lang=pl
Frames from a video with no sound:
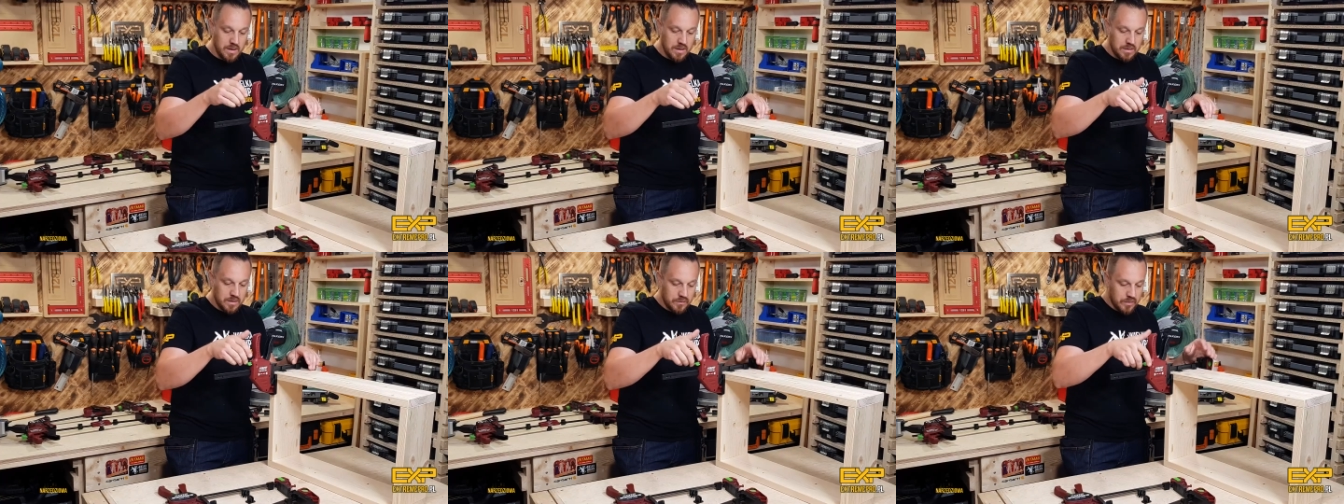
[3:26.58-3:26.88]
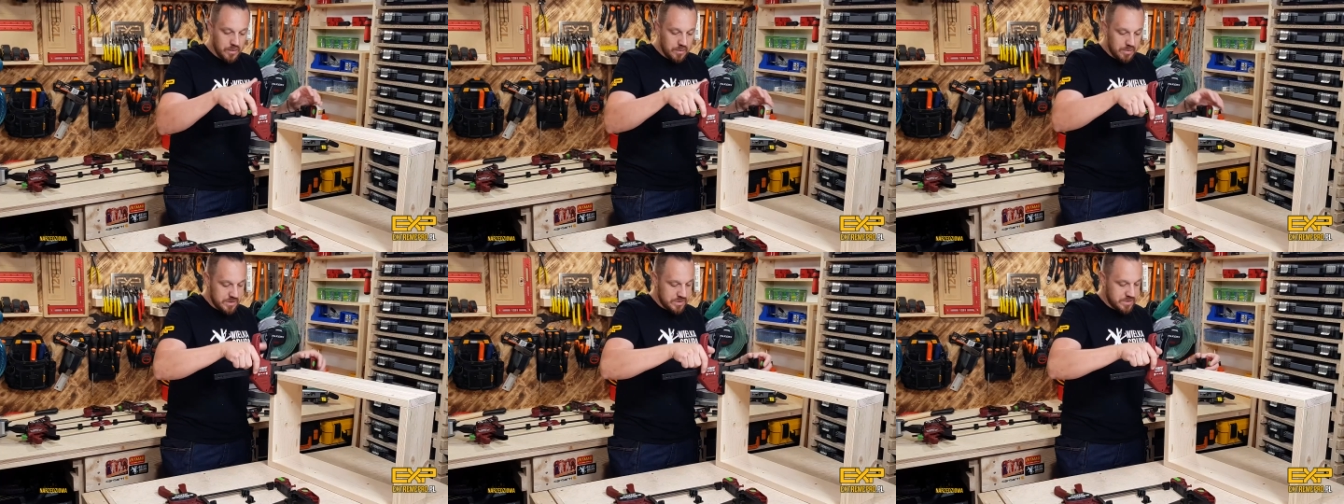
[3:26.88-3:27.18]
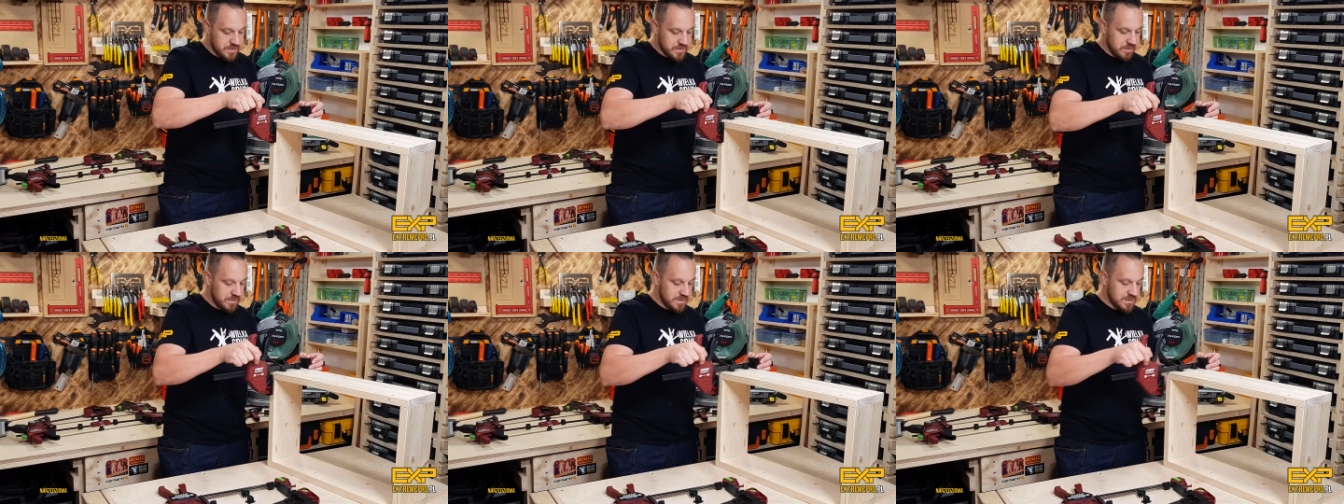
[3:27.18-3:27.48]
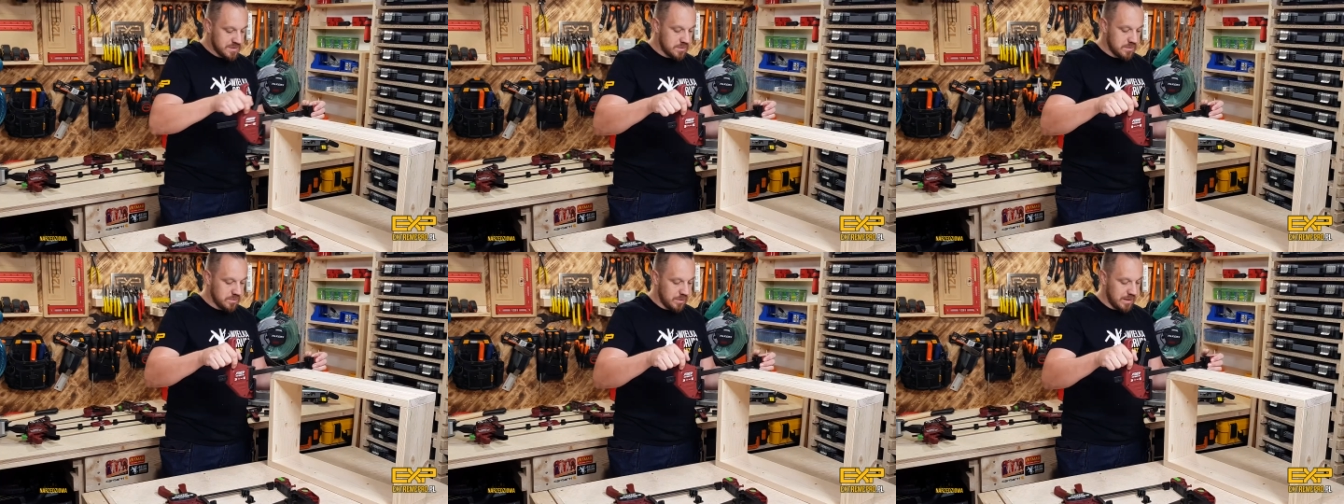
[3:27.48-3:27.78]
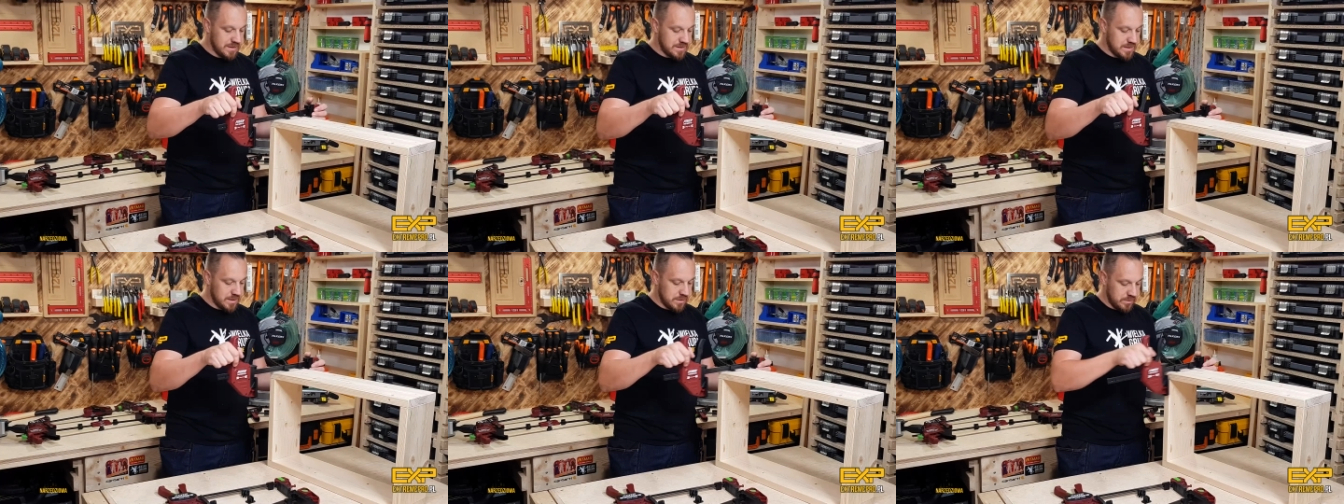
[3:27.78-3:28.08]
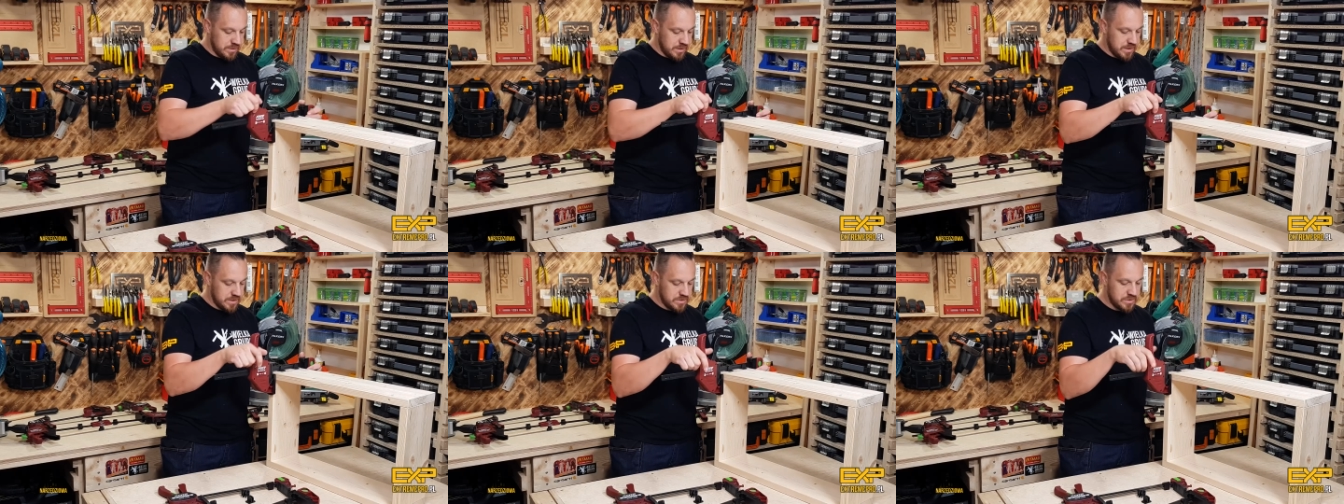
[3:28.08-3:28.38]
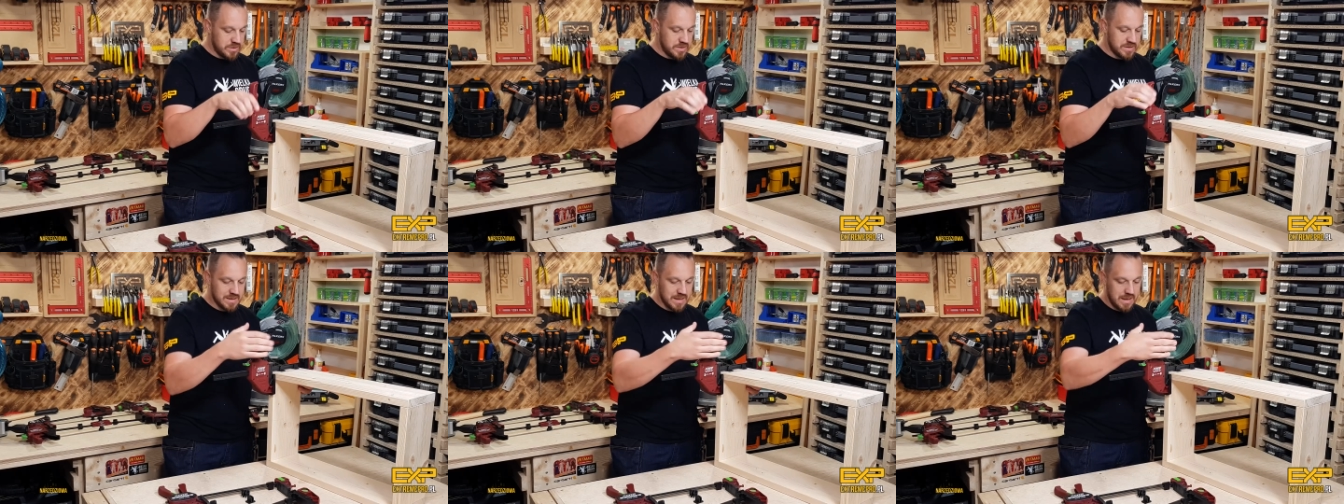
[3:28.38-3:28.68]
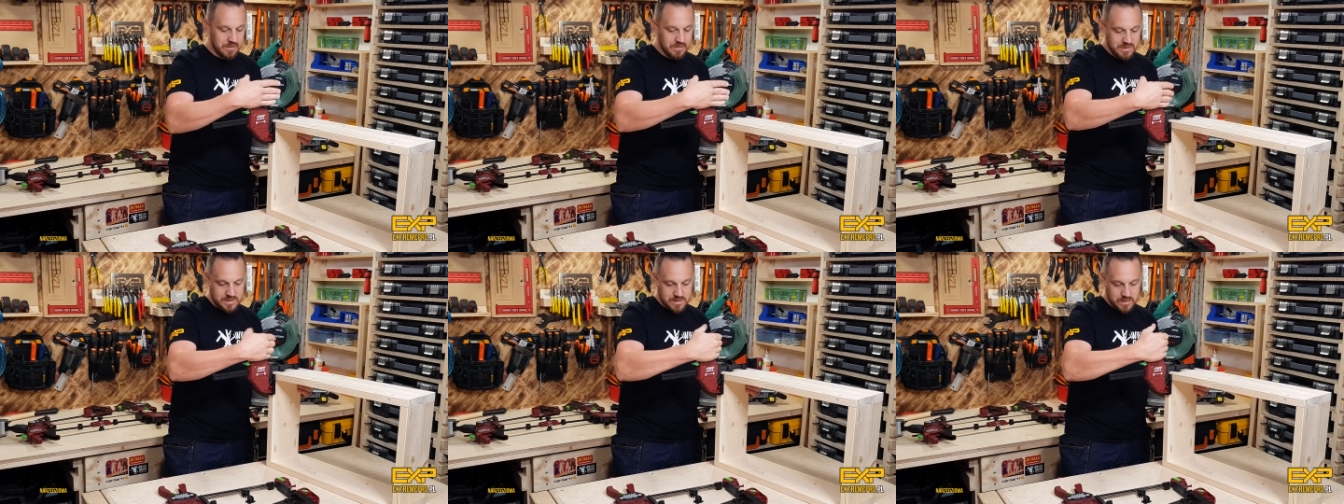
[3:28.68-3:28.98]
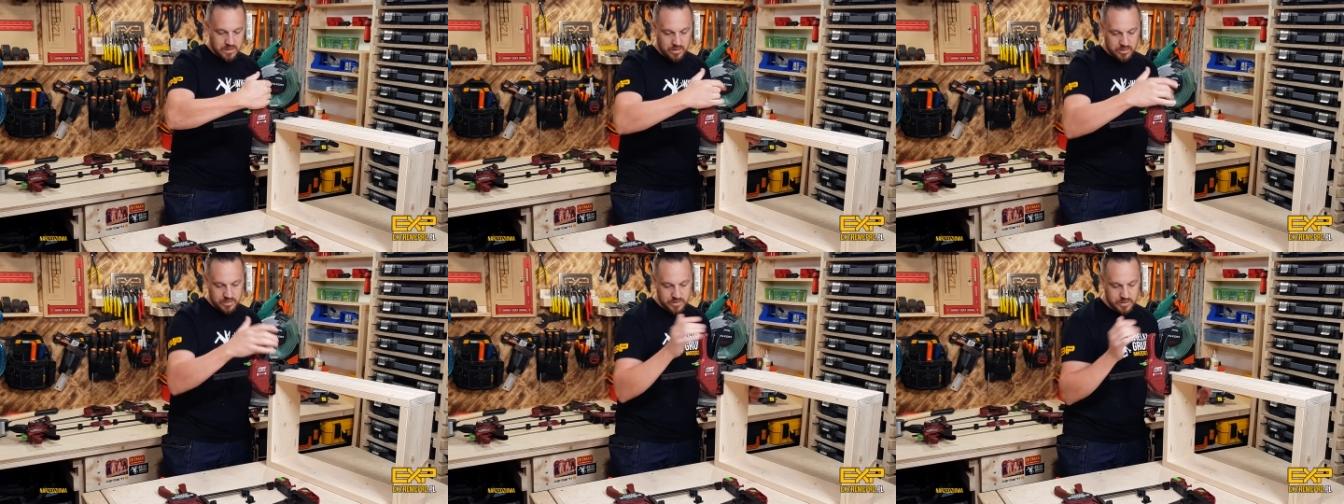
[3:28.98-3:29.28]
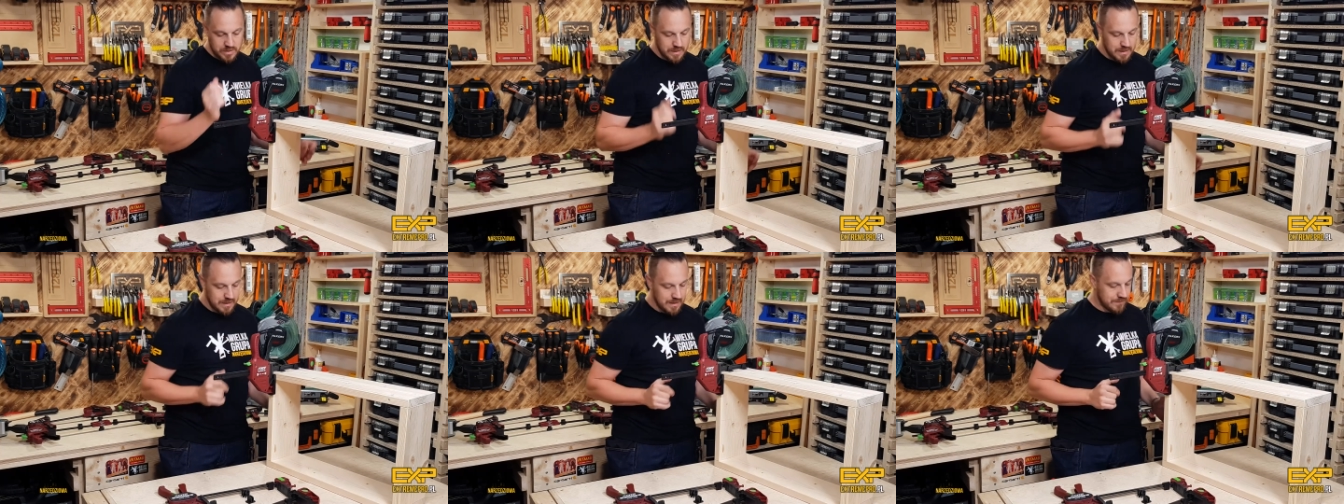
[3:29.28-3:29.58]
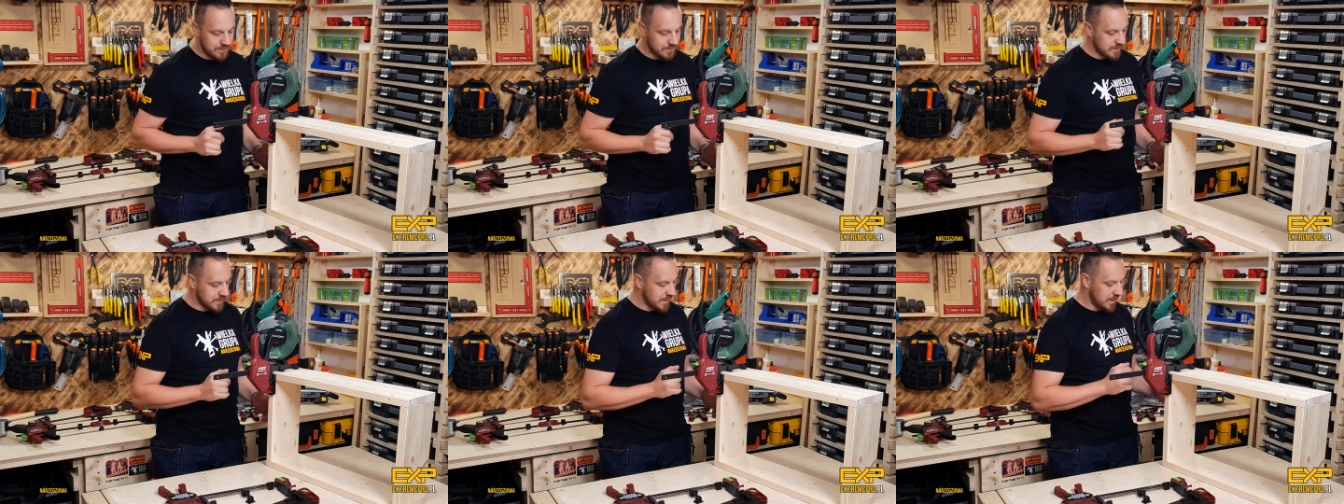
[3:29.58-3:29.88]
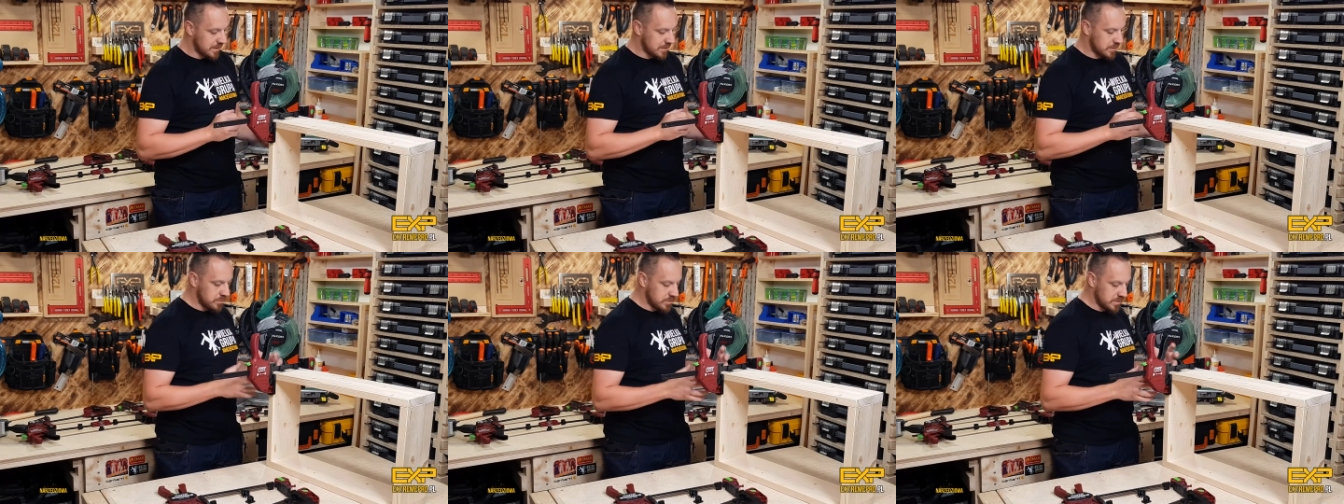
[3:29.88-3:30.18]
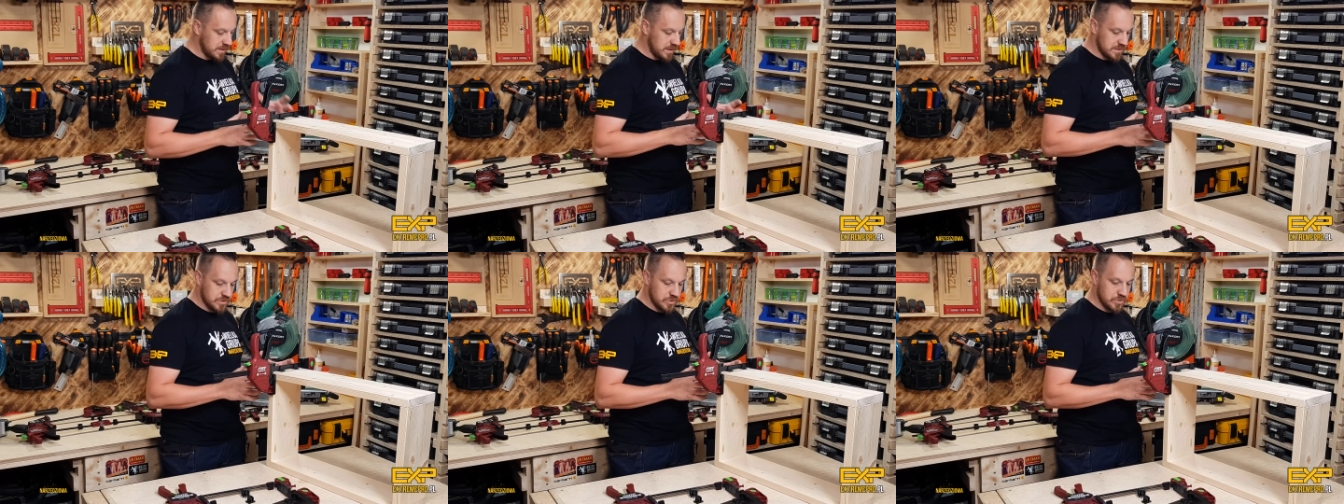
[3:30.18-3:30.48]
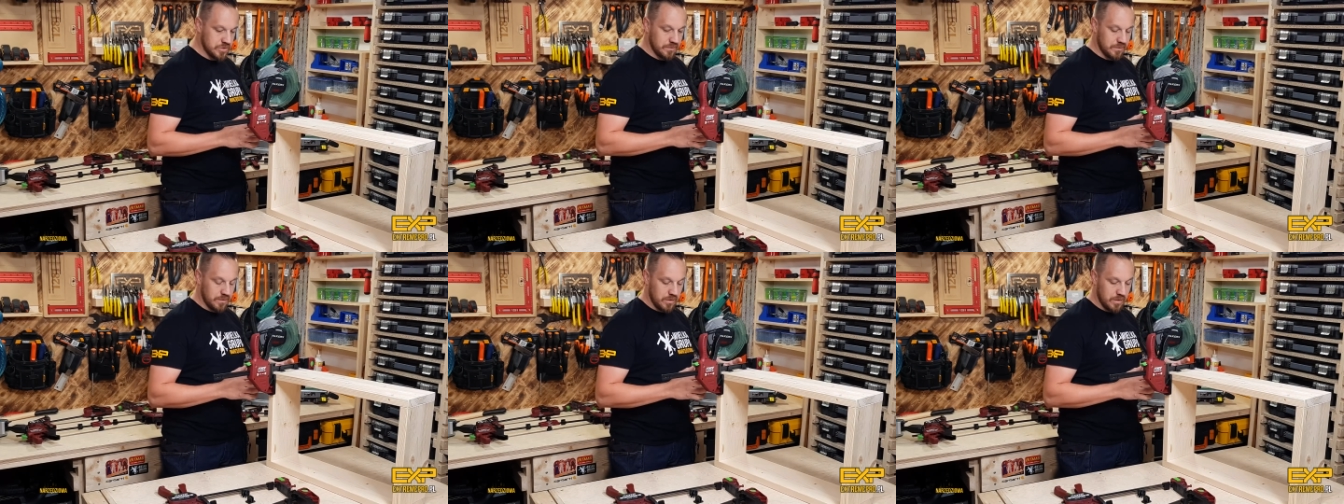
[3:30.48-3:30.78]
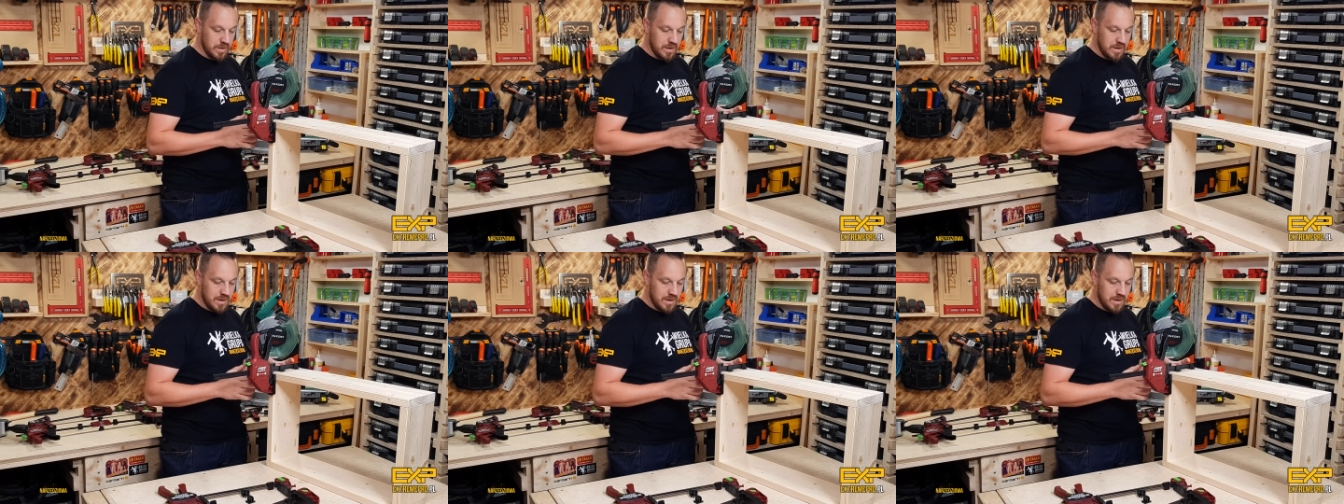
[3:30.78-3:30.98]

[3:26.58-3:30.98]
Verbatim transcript: no wyobraźcie sobie sytuację, nie? Ściskamy coś, kurde jest krzywo.